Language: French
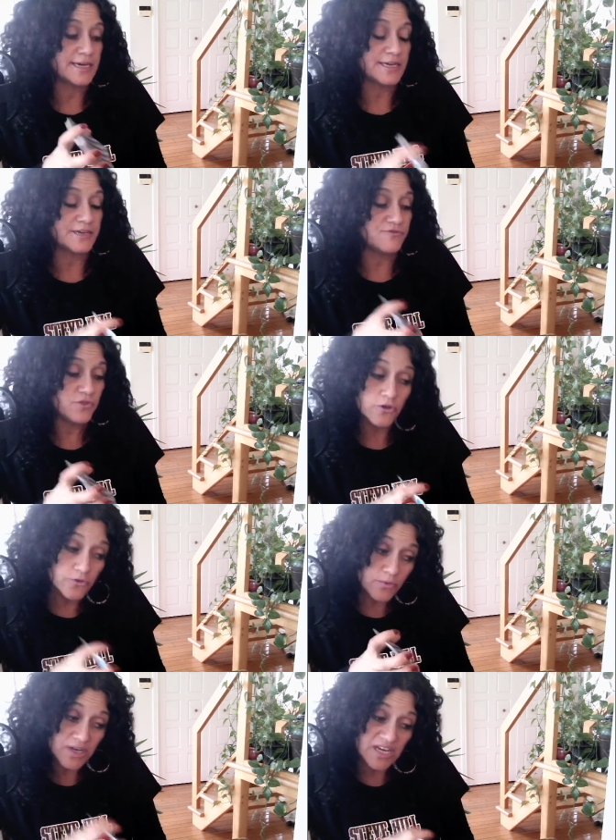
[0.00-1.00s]
à
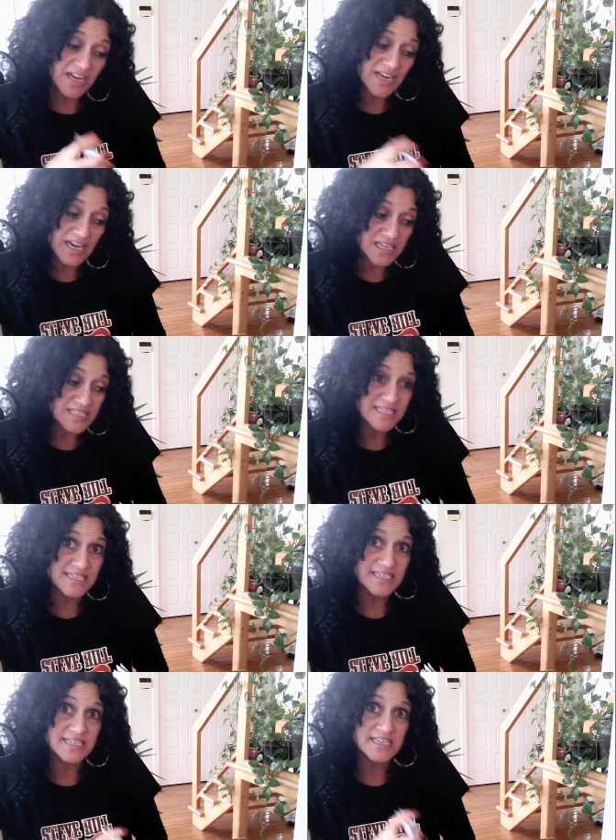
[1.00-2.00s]
évoluer, à
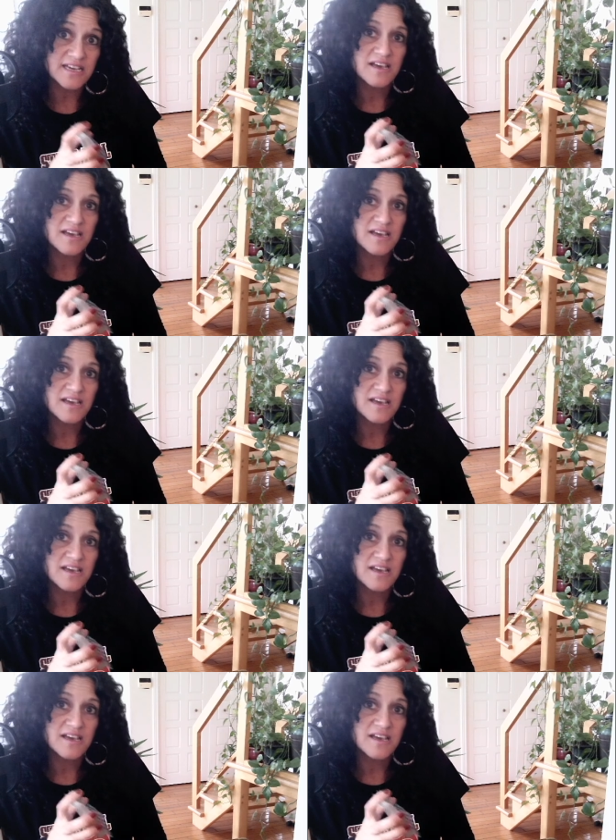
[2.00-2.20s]
grandir,